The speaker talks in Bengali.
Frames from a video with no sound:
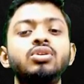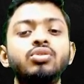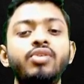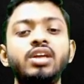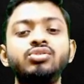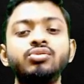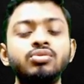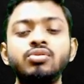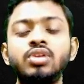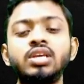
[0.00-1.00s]
তো এই
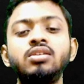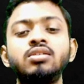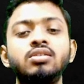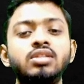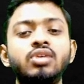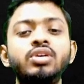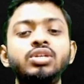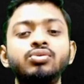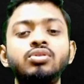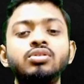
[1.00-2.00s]
সূত্রটা কি দেখো এই
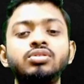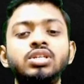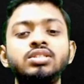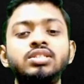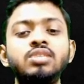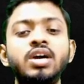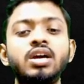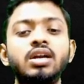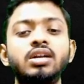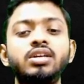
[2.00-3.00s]
সূত্রটা হচ্ছে সি বাই
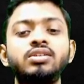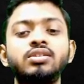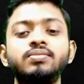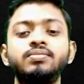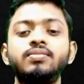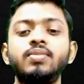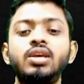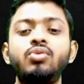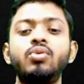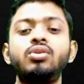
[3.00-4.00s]
হান্ড্রেড
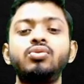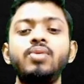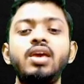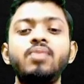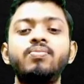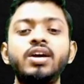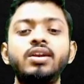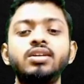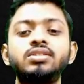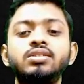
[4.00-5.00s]
ইকুয়াল টু এফ
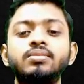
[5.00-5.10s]
মাইনাস